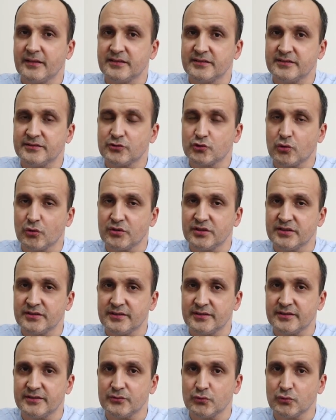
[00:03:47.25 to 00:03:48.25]
e, çok
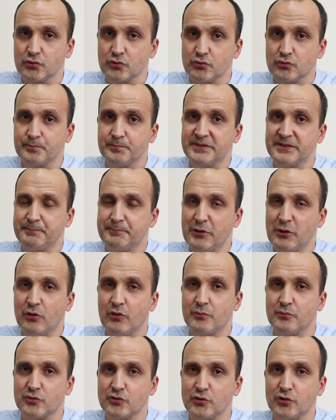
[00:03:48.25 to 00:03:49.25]
e, uzun bir pil
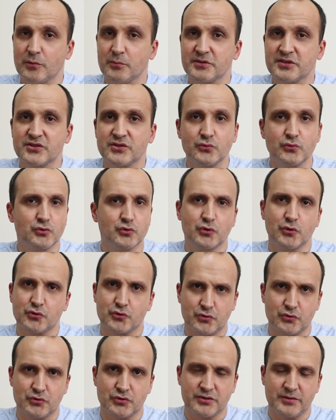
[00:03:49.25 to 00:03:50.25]
ömrünün olması
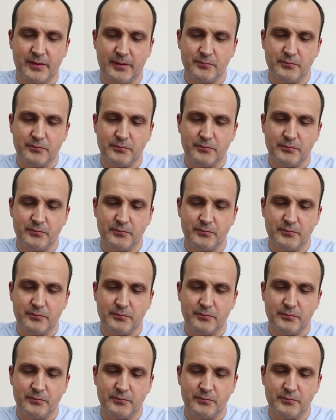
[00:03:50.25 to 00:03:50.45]
unutuyorsunuz.